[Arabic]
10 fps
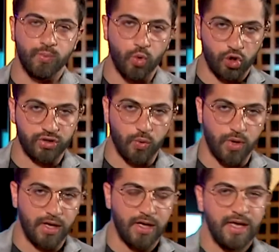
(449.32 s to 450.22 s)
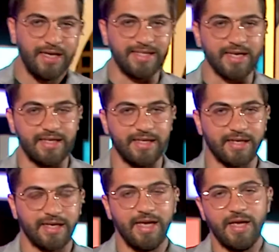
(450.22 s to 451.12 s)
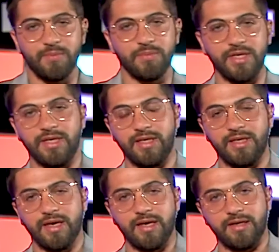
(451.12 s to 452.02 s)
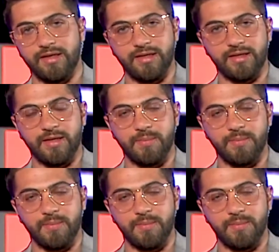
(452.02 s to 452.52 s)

محتوى يليق ب آه،